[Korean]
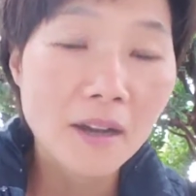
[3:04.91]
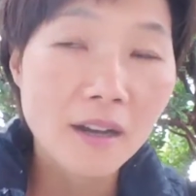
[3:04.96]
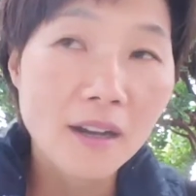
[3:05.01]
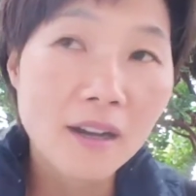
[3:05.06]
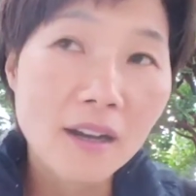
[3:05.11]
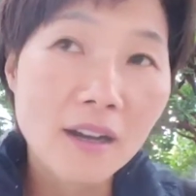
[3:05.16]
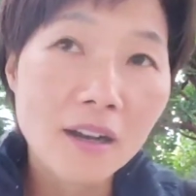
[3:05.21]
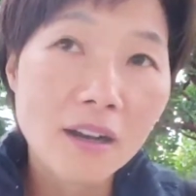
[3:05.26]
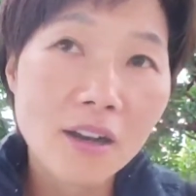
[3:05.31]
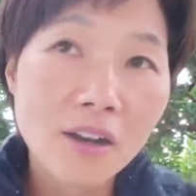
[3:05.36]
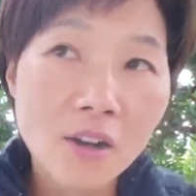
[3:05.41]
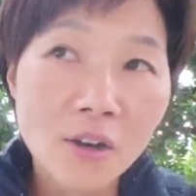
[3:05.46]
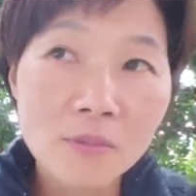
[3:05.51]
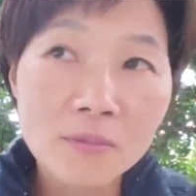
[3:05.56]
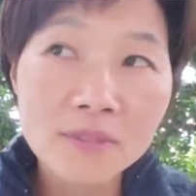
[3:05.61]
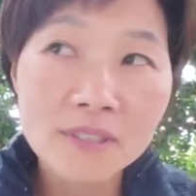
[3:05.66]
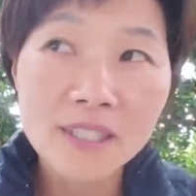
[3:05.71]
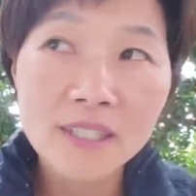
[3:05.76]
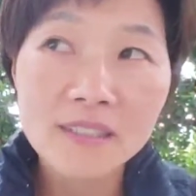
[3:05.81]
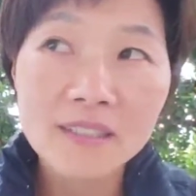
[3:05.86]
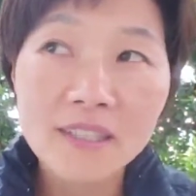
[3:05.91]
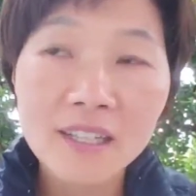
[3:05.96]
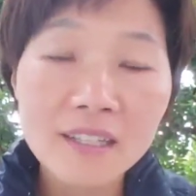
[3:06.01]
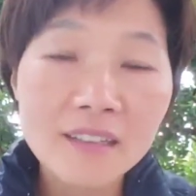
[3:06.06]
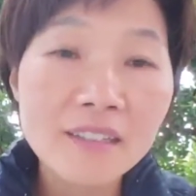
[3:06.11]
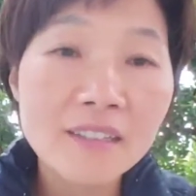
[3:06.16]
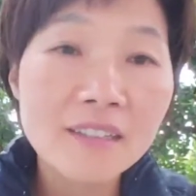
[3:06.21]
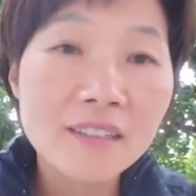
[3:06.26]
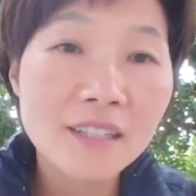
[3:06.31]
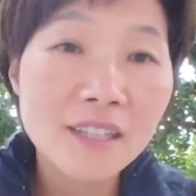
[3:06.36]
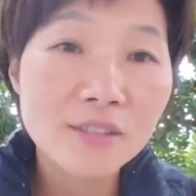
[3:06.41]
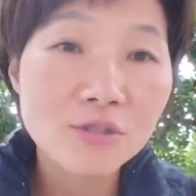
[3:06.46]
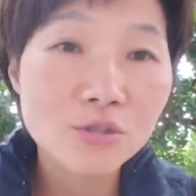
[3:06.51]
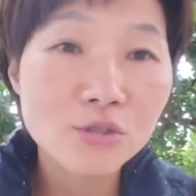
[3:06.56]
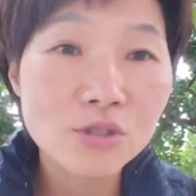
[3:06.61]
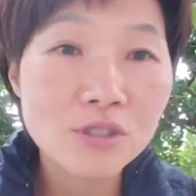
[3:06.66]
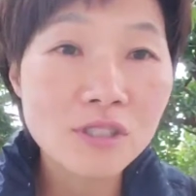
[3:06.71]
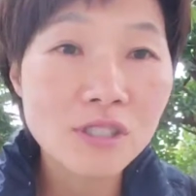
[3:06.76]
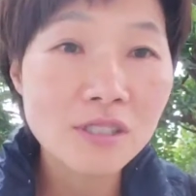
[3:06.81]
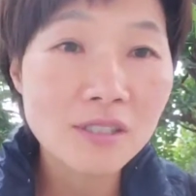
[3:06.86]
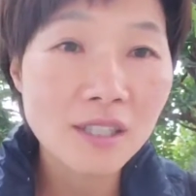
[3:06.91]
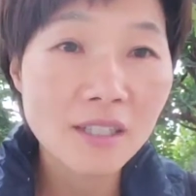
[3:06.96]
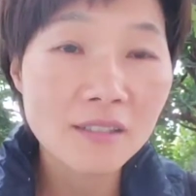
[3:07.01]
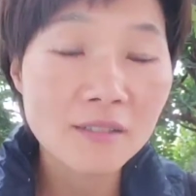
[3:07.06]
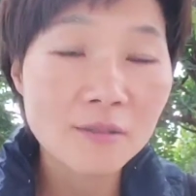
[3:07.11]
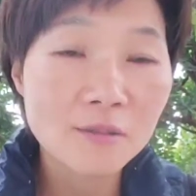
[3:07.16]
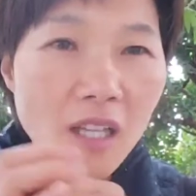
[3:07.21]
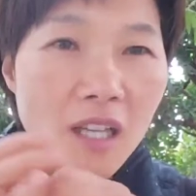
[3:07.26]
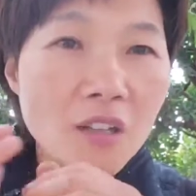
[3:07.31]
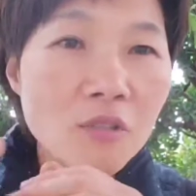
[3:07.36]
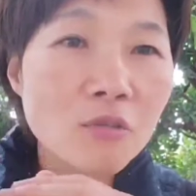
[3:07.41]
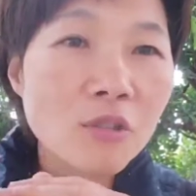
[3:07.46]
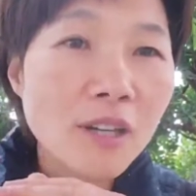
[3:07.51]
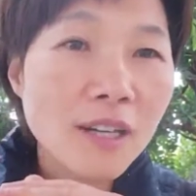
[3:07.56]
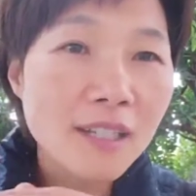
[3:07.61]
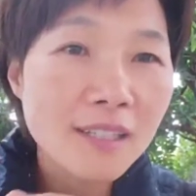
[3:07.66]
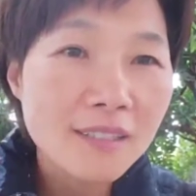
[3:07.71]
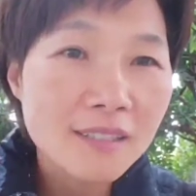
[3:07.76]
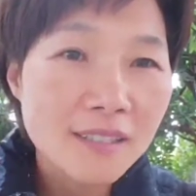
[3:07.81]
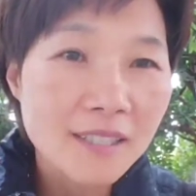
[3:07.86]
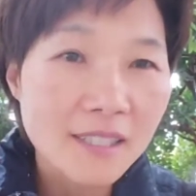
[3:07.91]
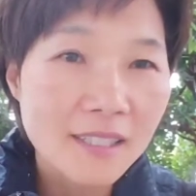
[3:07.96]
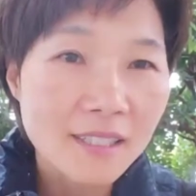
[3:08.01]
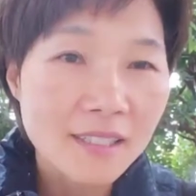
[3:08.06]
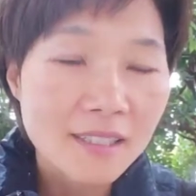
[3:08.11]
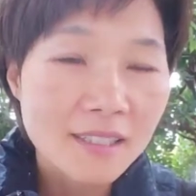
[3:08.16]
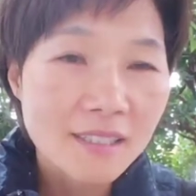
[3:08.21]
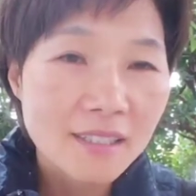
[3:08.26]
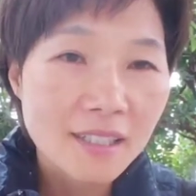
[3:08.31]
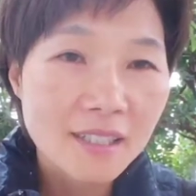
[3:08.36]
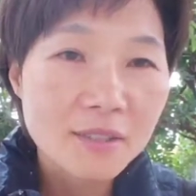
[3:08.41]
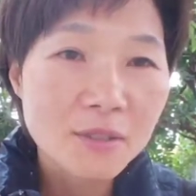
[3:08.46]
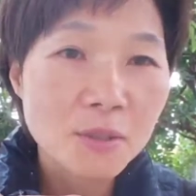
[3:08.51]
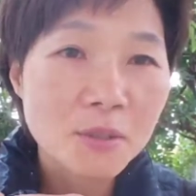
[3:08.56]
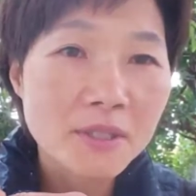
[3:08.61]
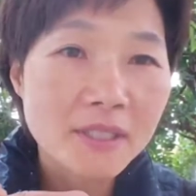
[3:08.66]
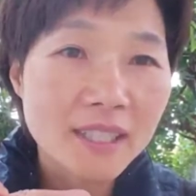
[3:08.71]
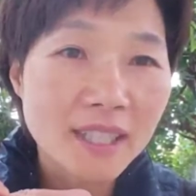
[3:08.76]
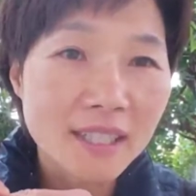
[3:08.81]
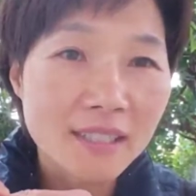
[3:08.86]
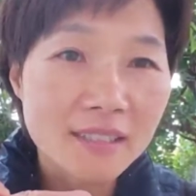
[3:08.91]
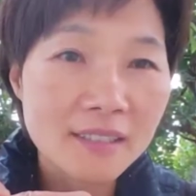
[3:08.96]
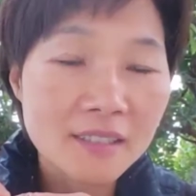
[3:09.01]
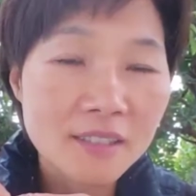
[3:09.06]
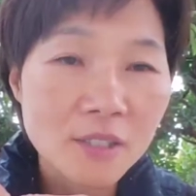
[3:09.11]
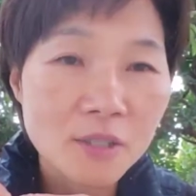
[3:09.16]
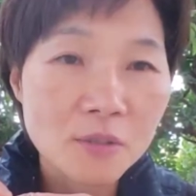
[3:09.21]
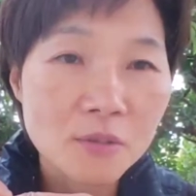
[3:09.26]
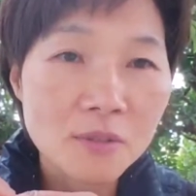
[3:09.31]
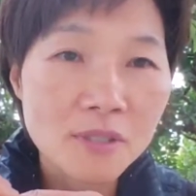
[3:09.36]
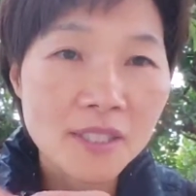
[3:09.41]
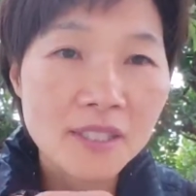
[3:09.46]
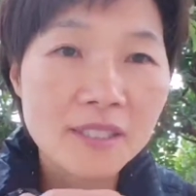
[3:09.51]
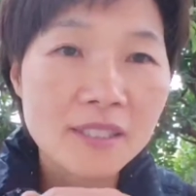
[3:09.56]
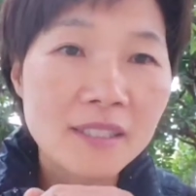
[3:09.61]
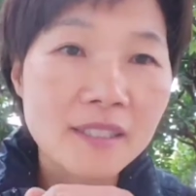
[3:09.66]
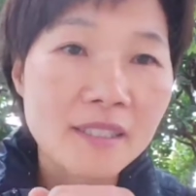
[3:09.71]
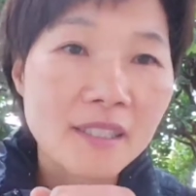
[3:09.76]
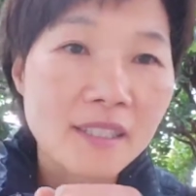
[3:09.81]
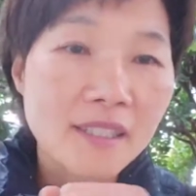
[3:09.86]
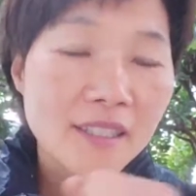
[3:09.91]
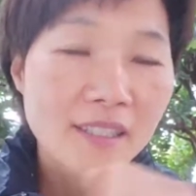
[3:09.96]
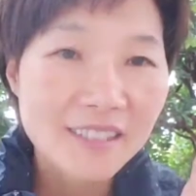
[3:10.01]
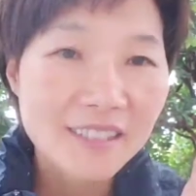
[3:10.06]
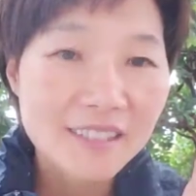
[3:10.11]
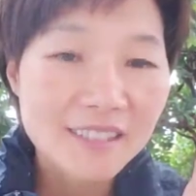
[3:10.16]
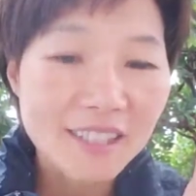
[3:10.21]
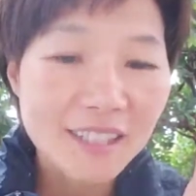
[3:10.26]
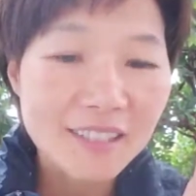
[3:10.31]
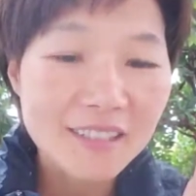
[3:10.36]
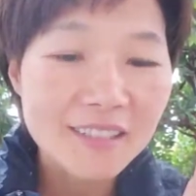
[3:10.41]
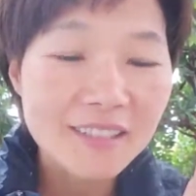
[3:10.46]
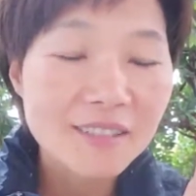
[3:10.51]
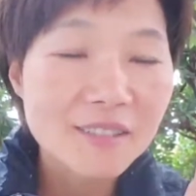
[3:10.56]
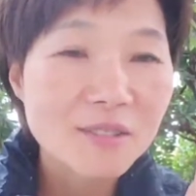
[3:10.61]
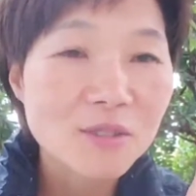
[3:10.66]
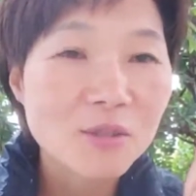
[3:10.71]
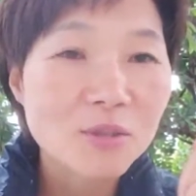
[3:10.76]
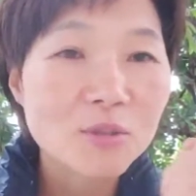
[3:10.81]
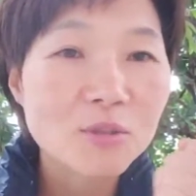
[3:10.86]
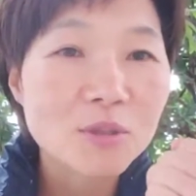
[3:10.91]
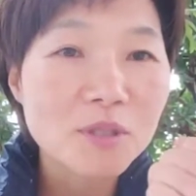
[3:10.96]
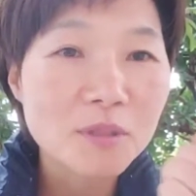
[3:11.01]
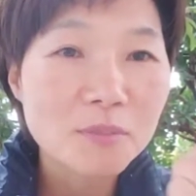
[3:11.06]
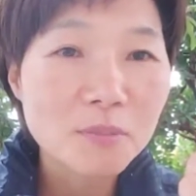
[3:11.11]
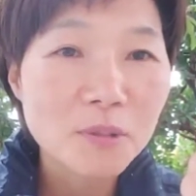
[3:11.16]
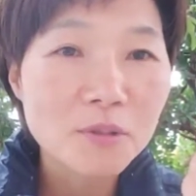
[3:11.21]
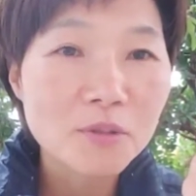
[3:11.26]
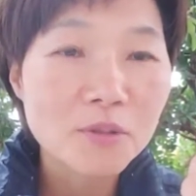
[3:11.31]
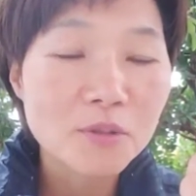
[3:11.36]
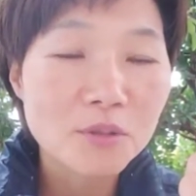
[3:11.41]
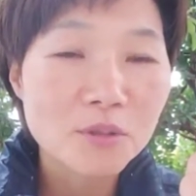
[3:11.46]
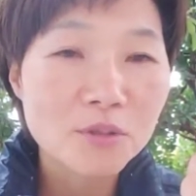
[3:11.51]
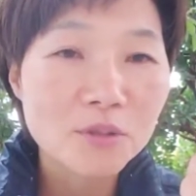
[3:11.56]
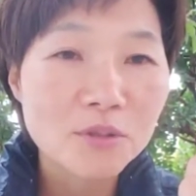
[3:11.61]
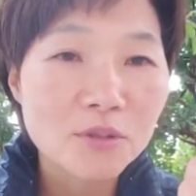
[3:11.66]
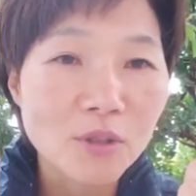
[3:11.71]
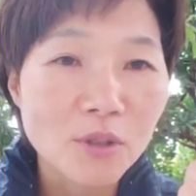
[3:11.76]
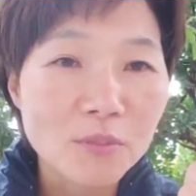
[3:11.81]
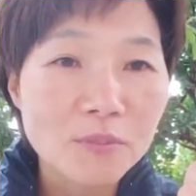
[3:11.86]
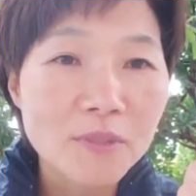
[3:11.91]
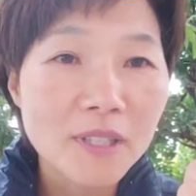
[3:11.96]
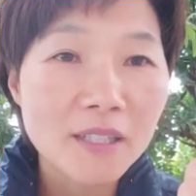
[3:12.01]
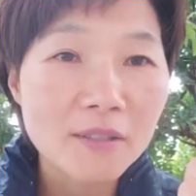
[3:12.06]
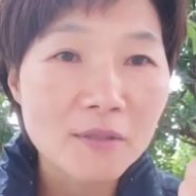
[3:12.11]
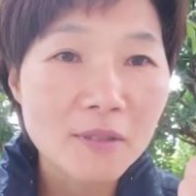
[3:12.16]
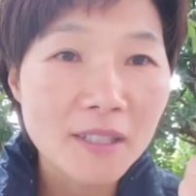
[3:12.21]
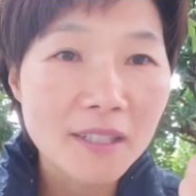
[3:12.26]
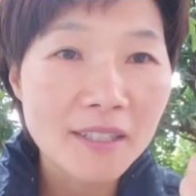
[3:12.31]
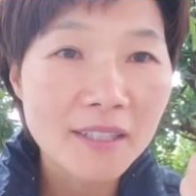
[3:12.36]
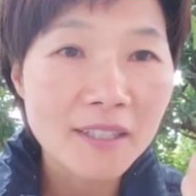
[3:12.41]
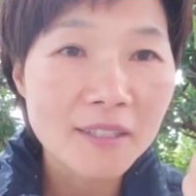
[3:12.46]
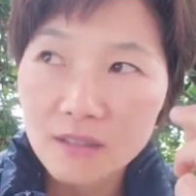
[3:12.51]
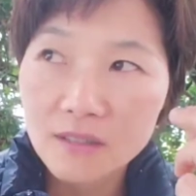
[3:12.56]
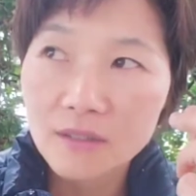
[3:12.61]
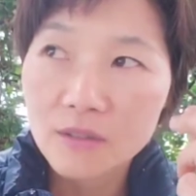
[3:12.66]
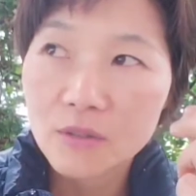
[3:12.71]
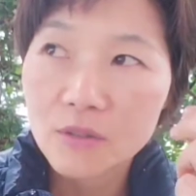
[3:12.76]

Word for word: 어, 검사를 했는데 수치상으로 코알러티가 좋지 않은 경우에는 장기를 주고 싶어도 줄 수 없다고 하네요.